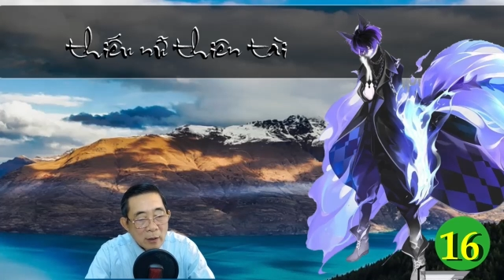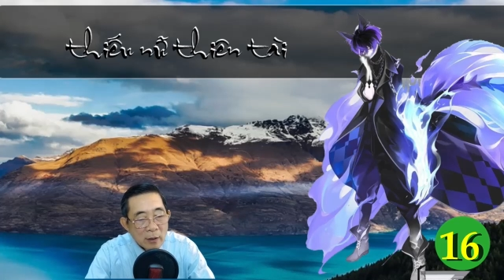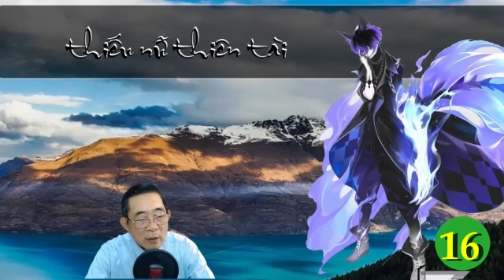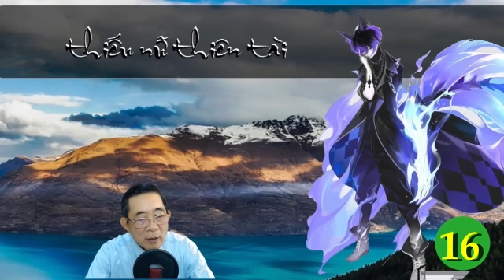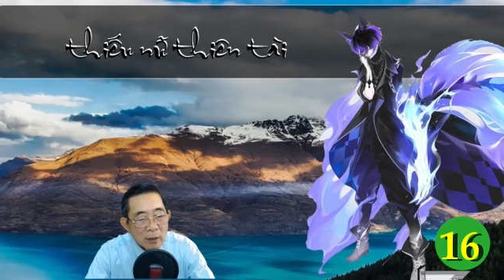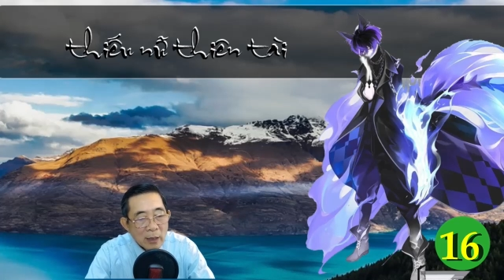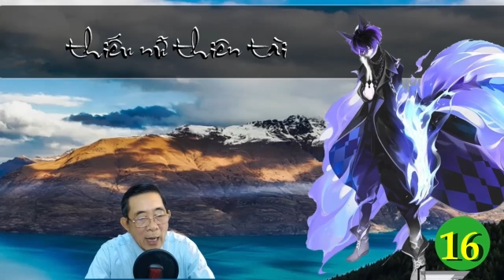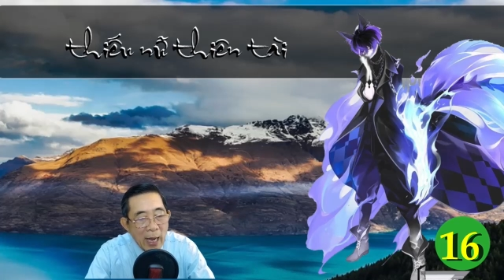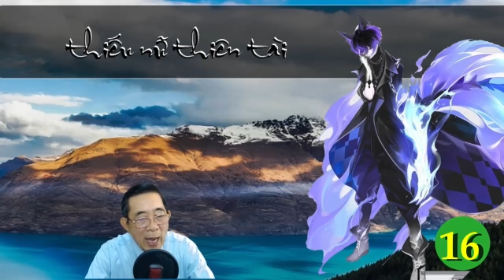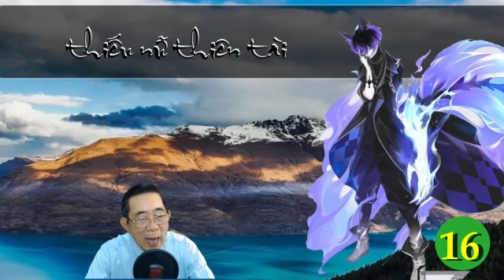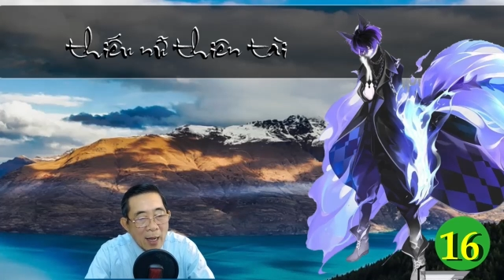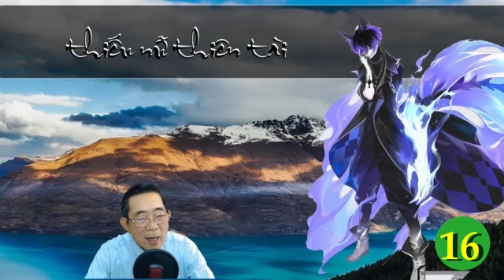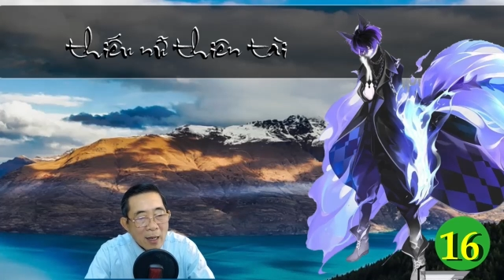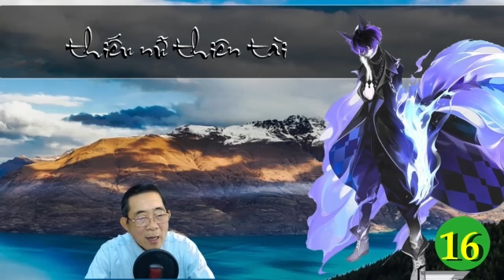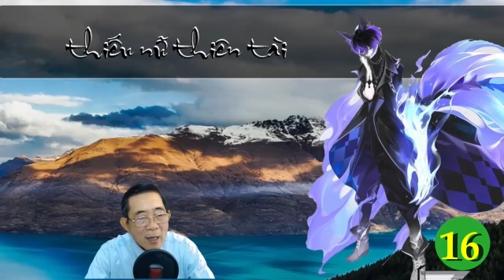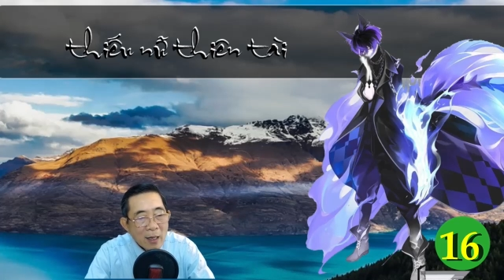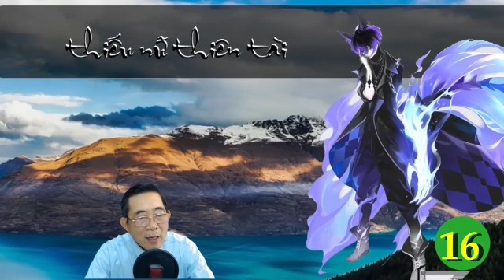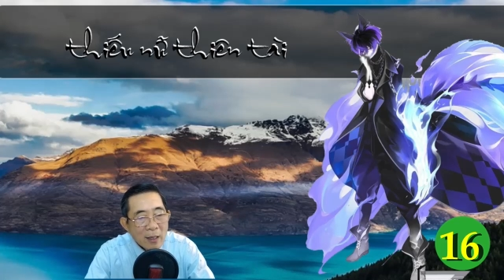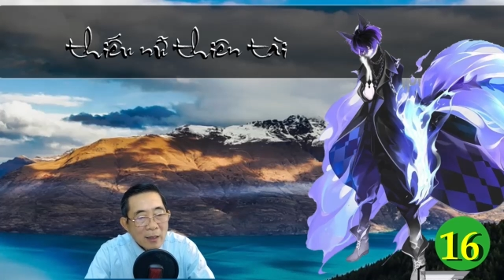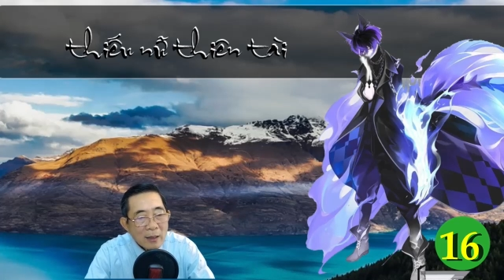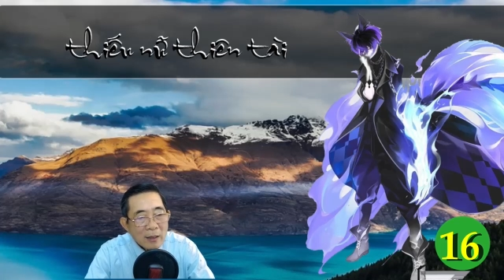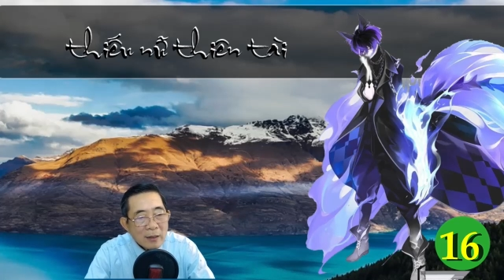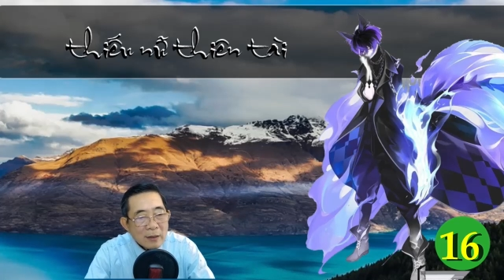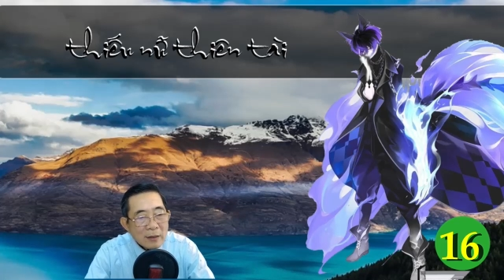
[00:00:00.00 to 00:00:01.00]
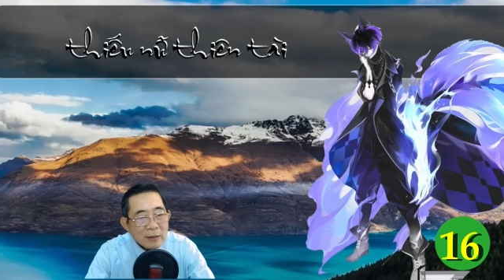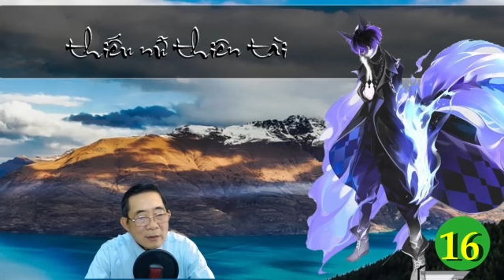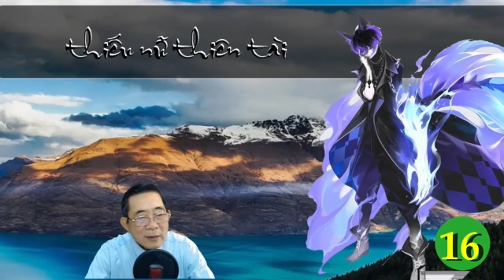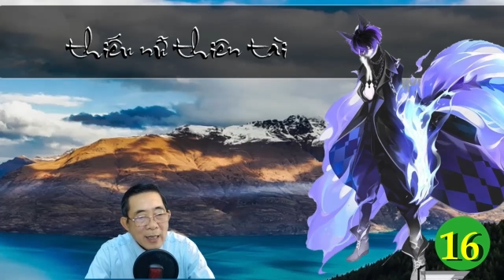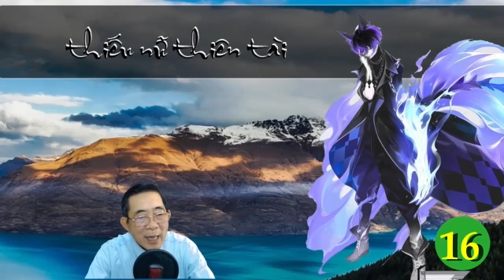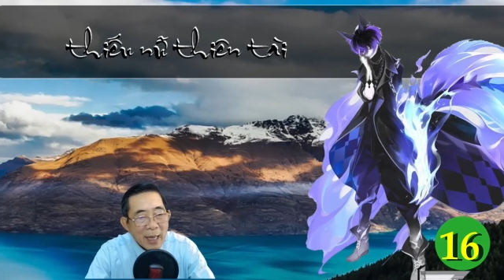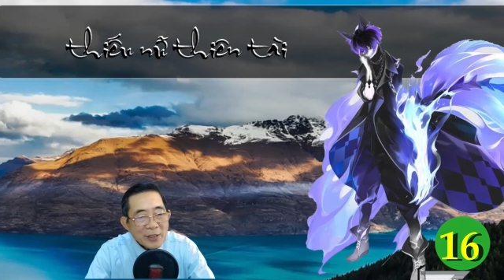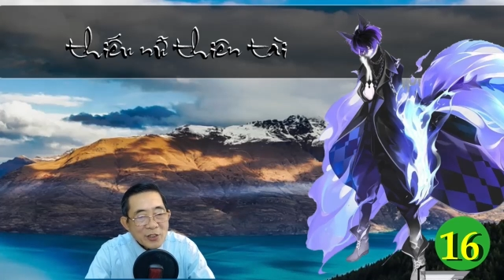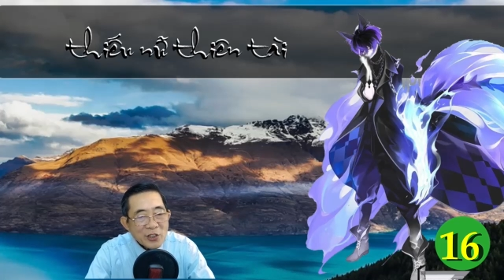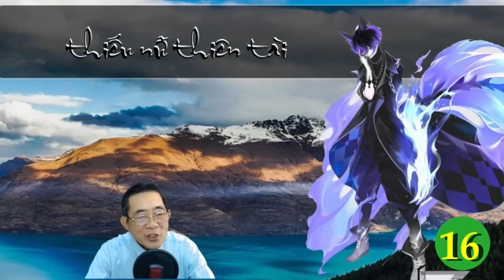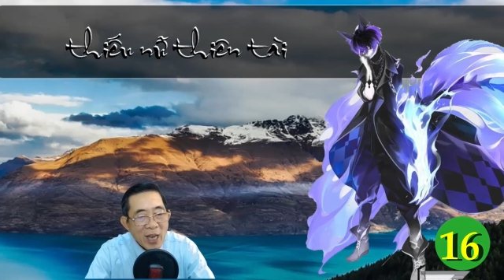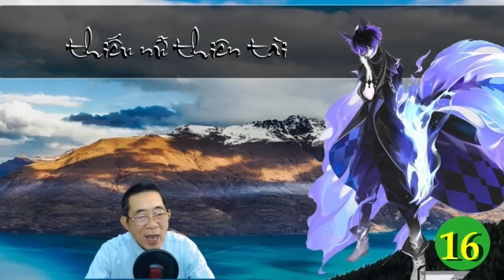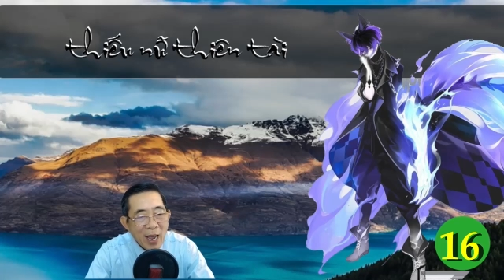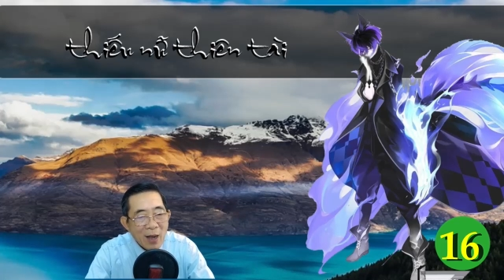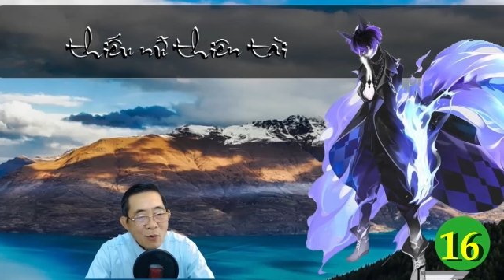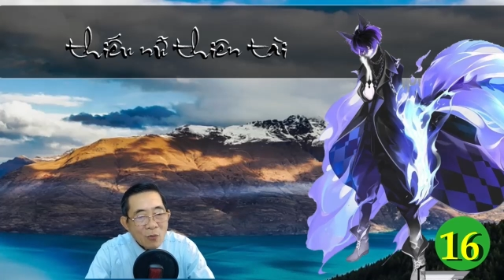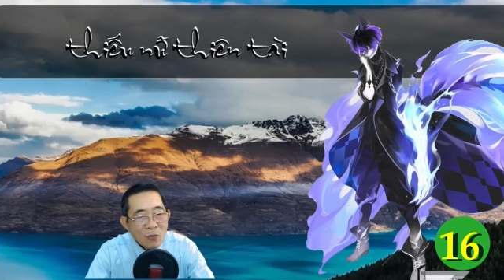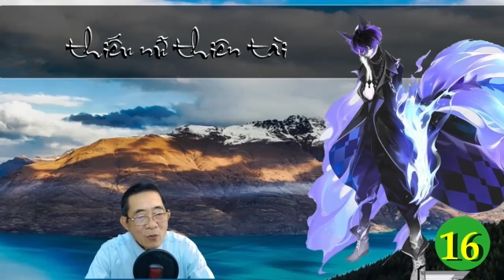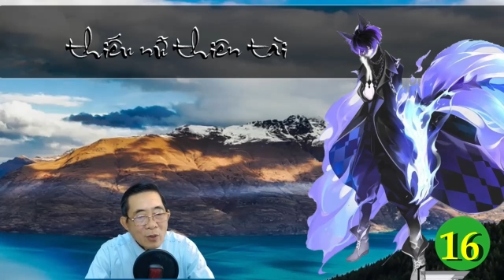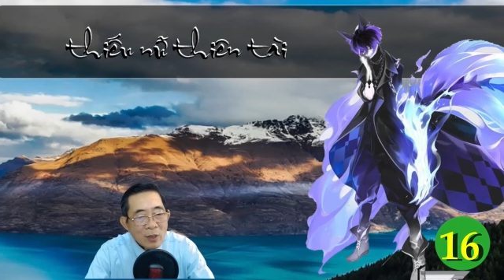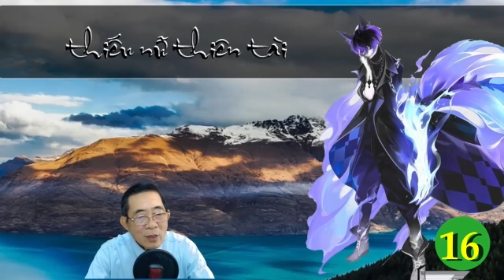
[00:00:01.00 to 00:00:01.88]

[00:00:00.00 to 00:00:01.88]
Hả? Tại sao?